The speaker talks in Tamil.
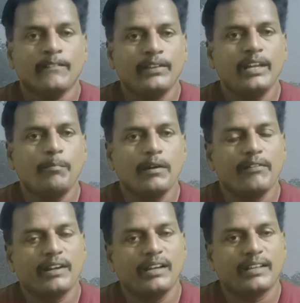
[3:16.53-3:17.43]
வீரப்பன்
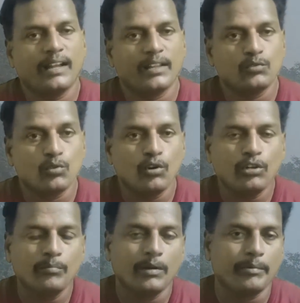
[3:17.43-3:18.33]
அவர்களுக்கான
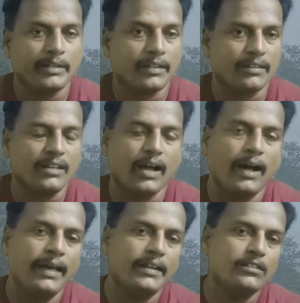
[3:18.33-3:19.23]
துரோகம் அப்படிங்கிறது
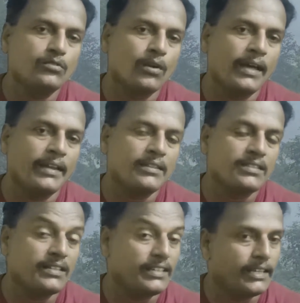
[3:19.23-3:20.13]
ஆயிரத்தி
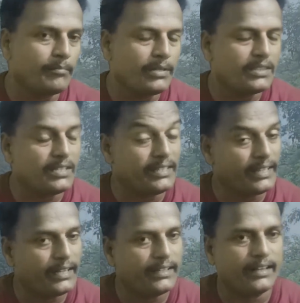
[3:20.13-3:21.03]
தொள்ளாயிரத்தி எண்பத்தி
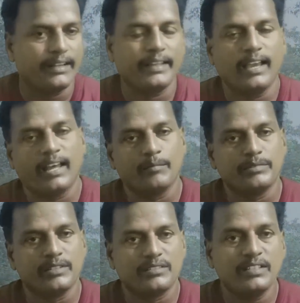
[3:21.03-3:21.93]
ஏழுகள்லேயே
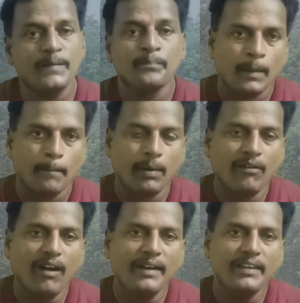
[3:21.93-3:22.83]
ஆரம்பிச்சிருச்சு
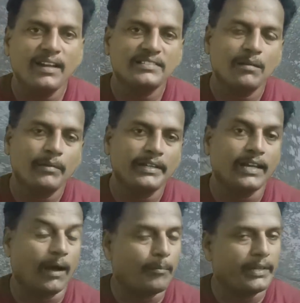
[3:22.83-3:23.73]
பவானி ராஜாமணி
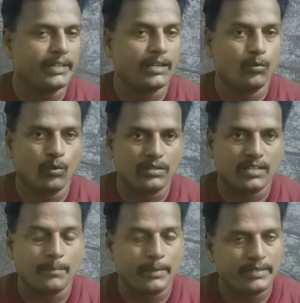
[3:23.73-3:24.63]
அப்படிங்கிற
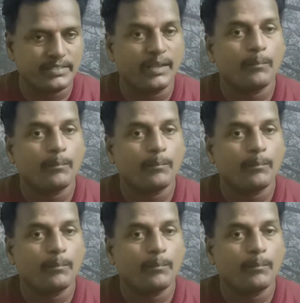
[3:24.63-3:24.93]
ஒருத்தரை பிடிச்ச